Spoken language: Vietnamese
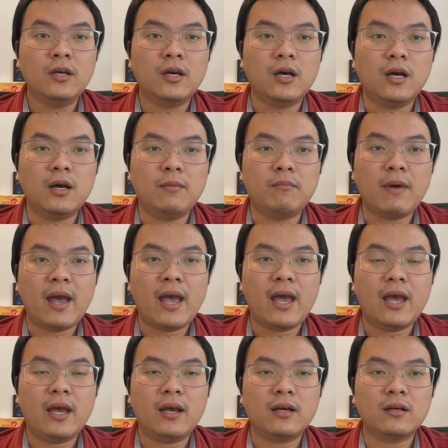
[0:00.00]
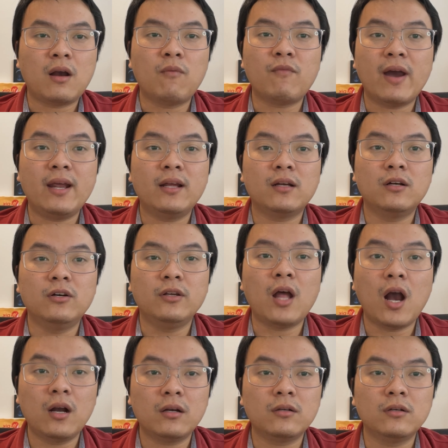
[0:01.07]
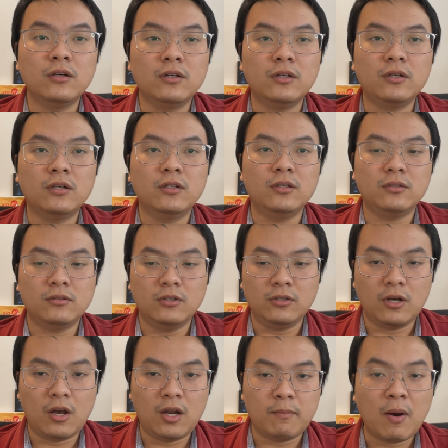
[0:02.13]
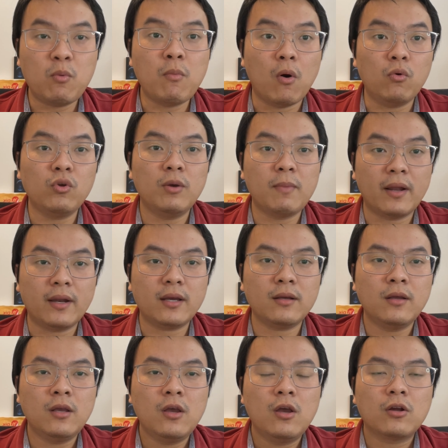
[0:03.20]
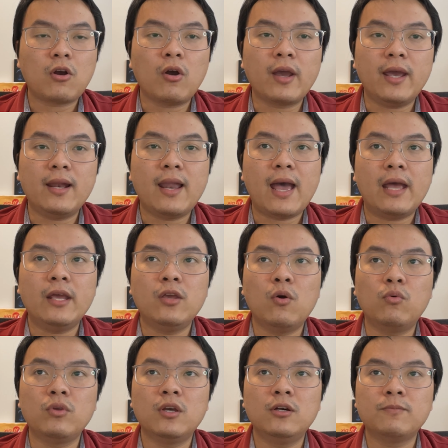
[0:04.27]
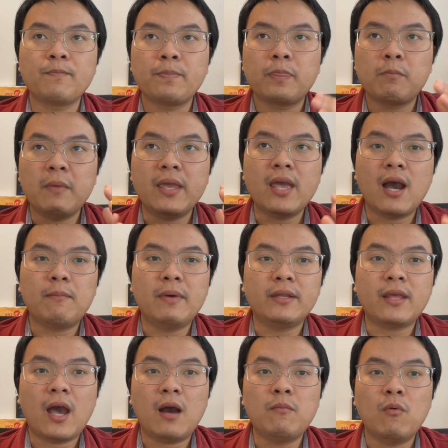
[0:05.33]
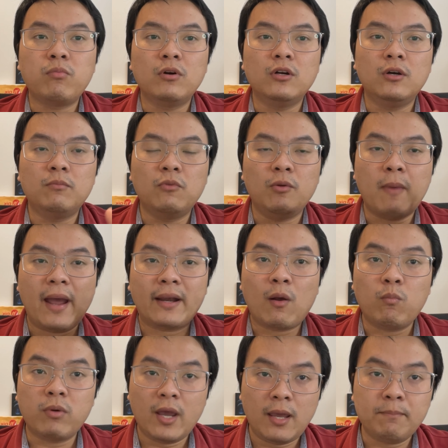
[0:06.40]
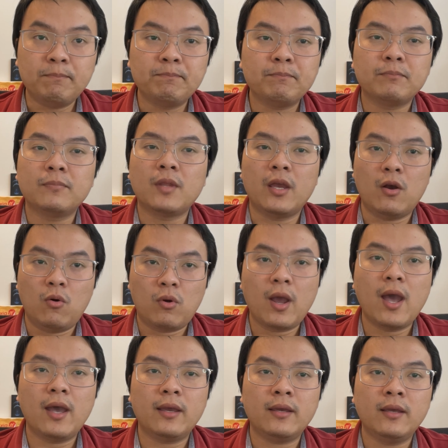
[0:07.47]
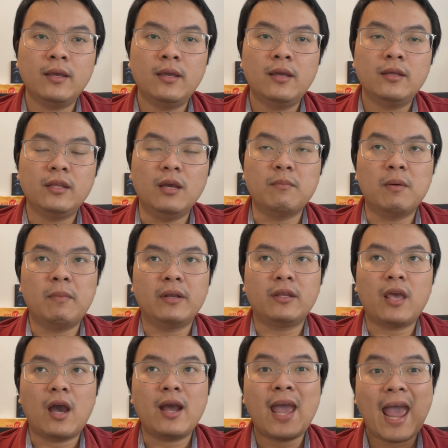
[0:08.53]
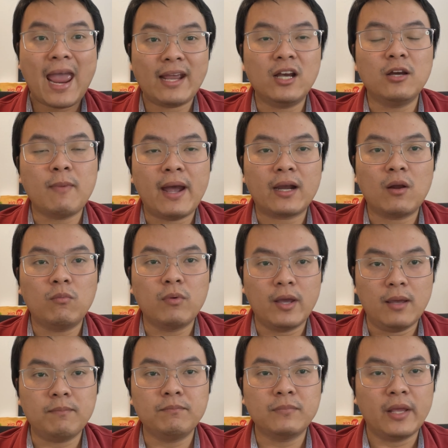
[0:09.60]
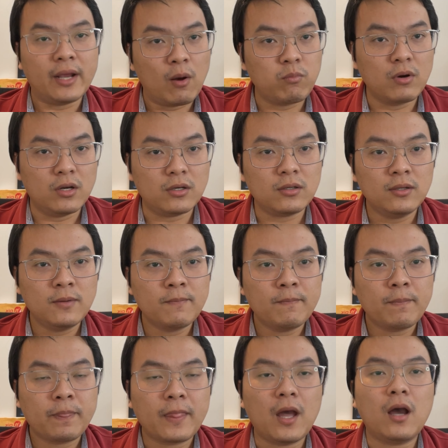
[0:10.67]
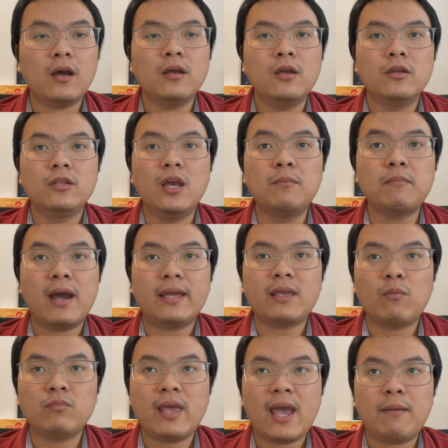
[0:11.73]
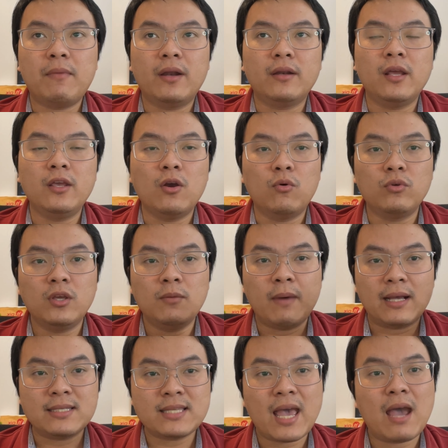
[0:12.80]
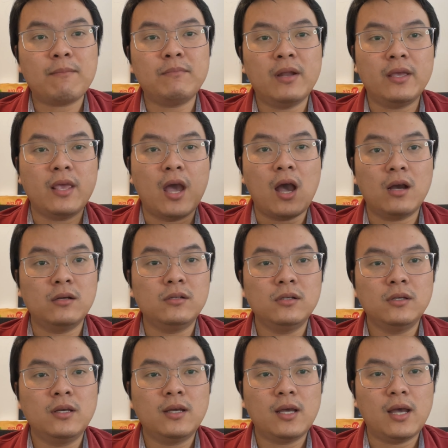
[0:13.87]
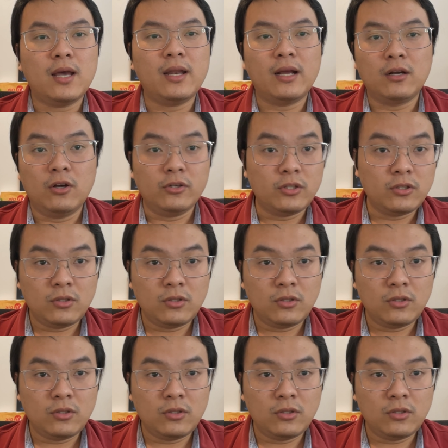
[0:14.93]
uh, mà không phải là người thân, người người người gọi là máu mủ với mình á. Có nghĩa là ví dụ như bây giờ mình chở một người mười bạn đồng nghiệp thì ok, nhưng mà mình chở hai người bạn đồng nghiệp thì không được đó. Nhưng mà trong nhà mình ví dụ như bạn Sam là vợ à, là người